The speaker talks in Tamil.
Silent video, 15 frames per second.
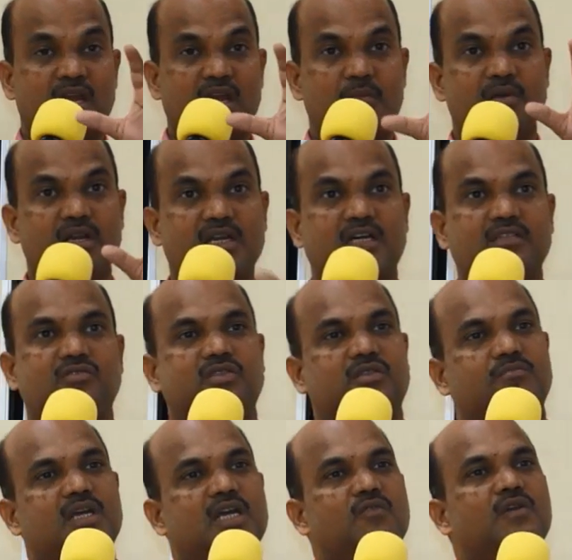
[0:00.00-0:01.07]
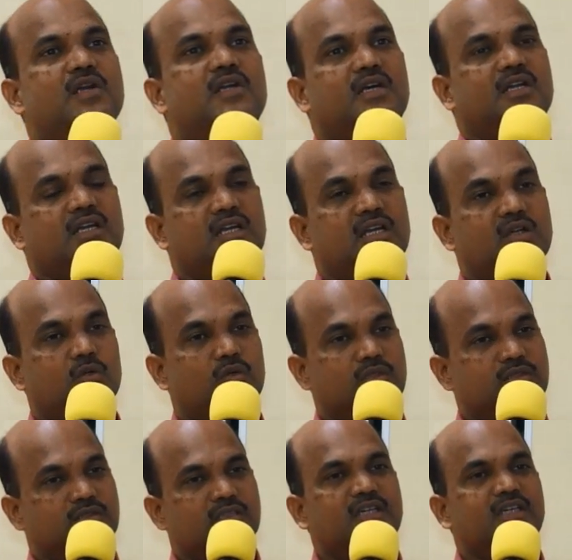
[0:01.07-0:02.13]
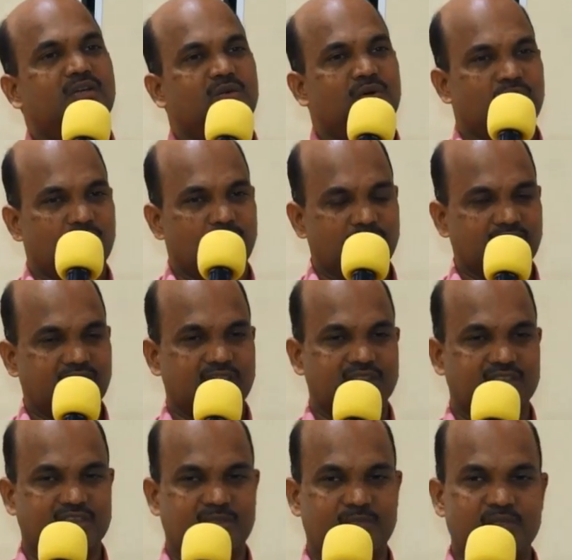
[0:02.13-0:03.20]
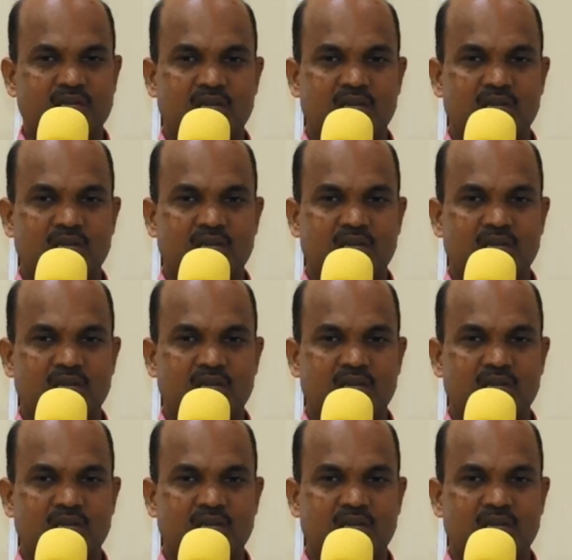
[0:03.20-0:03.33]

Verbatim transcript: ஏமேன் கர்த்தர் மேல் வீட்டறையில் கொடுத்த ஒரு உபதேசம்